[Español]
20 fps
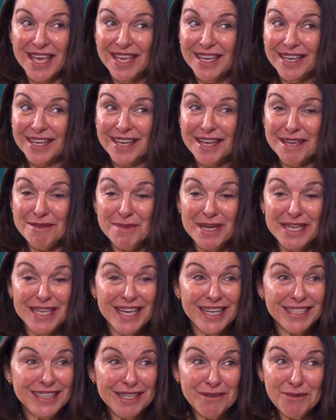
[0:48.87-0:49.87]
Y Jaime,
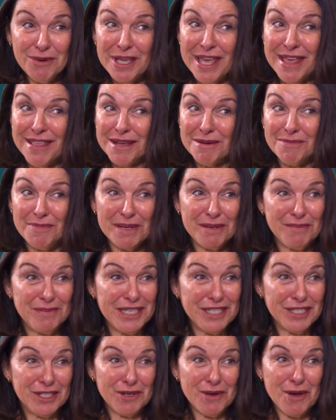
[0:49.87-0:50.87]
ya te voy a dar
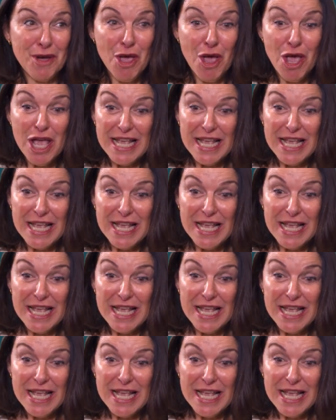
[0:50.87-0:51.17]
permiso